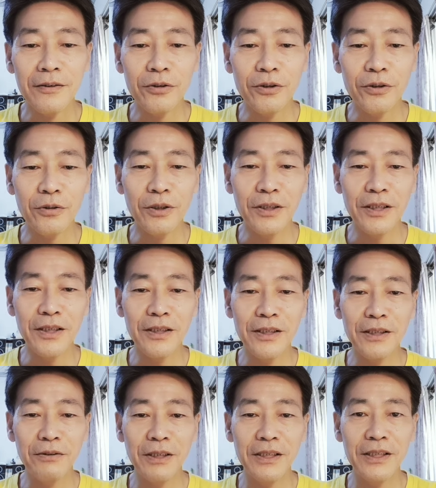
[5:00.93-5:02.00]
许多人
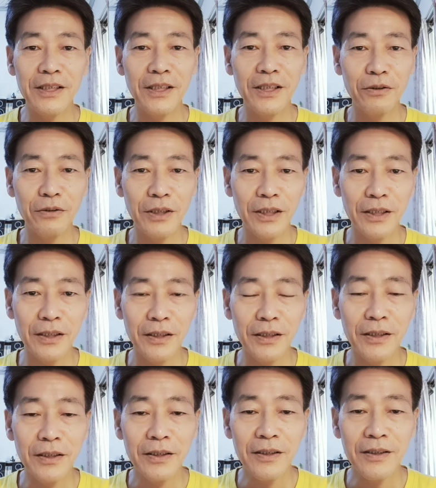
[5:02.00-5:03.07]
因为精英会
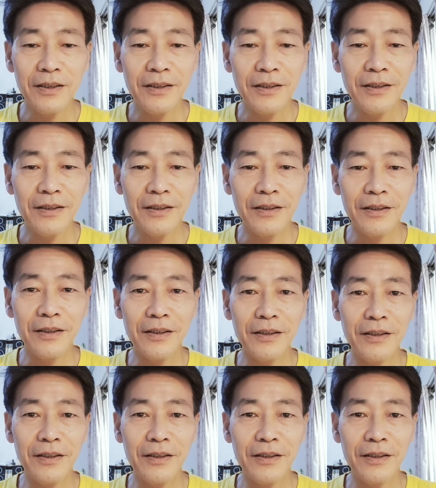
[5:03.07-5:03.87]
的